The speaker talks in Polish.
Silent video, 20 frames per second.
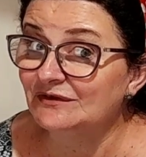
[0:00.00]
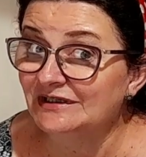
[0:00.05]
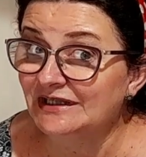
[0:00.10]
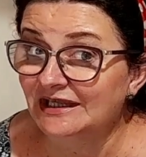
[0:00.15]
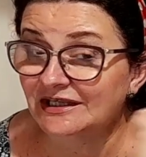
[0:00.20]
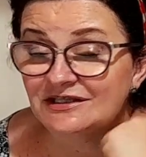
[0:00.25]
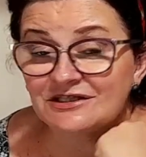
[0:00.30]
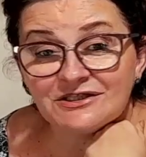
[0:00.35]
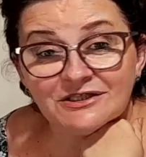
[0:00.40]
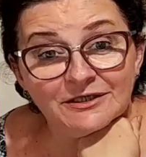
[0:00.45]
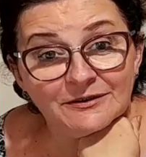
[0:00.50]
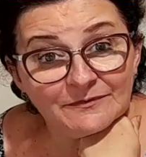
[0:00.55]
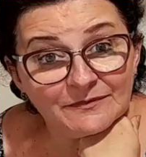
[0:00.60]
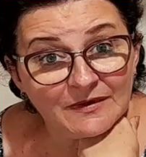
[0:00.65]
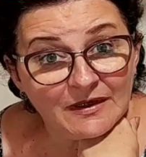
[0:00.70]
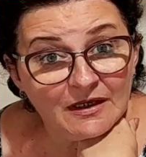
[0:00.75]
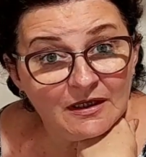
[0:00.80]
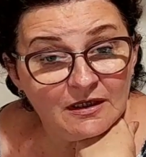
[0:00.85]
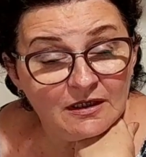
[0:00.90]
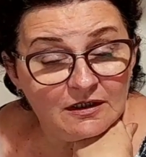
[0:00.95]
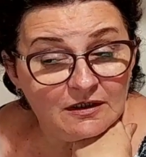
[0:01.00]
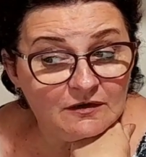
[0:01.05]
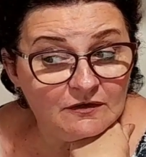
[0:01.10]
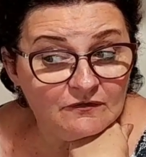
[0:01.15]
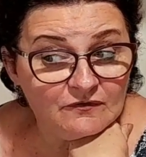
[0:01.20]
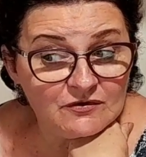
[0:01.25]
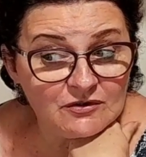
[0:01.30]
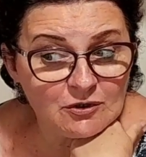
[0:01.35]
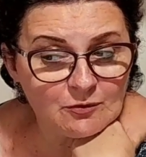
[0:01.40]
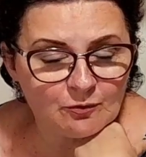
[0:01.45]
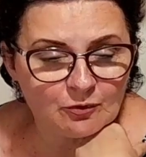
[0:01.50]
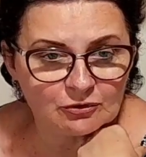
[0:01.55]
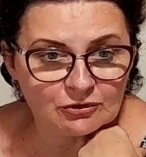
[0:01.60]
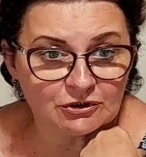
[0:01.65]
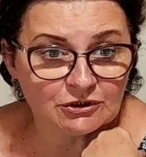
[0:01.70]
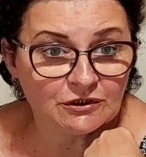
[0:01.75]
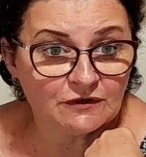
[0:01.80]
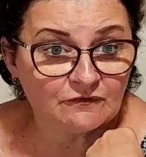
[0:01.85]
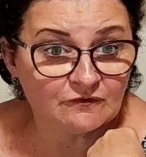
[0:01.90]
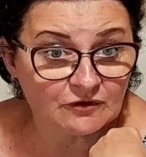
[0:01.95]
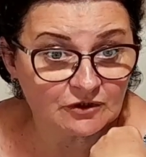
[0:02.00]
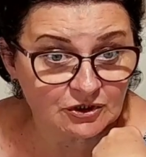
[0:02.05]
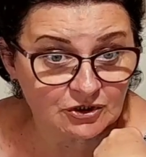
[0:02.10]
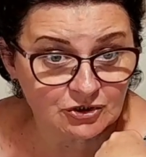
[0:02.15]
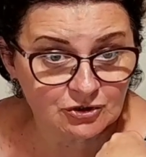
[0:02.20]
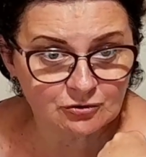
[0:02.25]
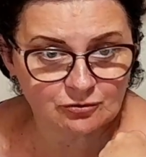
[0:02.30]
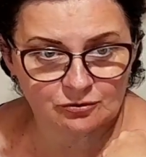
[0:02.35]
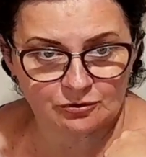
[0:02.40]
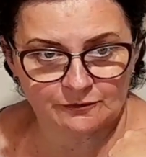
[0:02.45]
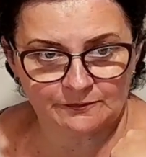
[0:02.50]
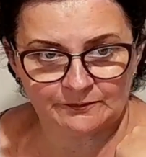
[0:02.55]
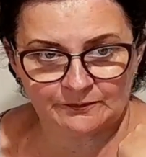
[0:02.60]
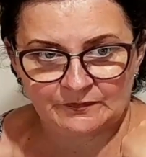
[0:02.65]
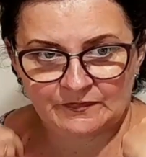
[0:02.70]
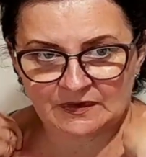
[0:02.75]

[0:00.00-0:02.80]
witajcie e, w sobotni wieczór.